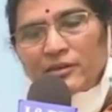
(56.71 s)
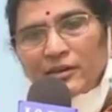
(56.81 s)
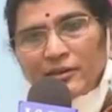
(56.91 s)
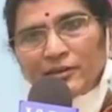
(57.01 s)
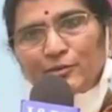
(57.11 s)

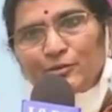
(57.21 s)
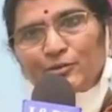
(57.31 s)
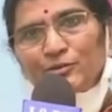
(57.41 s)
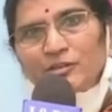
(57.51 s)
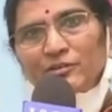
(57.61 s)
ట్రైన్
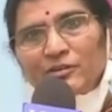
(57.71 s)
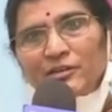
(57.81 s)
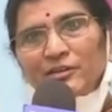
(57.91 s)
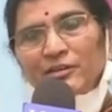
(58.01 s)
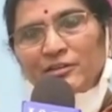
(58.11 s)

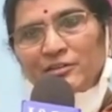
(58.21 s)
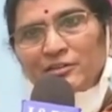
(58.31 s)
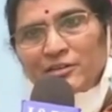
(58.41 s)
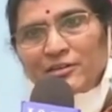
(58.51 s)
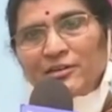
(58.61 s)
ఎక్కుతున్నామన్నా
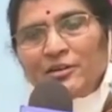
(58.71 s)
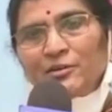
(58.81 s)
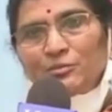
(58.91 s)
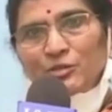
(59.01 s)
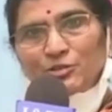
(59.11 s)
ఇంగ్లీషే
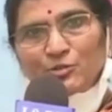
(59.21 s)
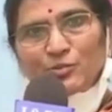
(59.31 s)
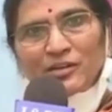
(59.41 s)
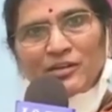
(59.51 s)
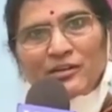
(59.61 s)
బస్సు
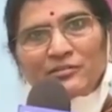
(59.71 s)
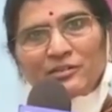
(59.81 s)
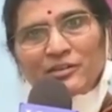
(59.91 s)
ప్రయాణం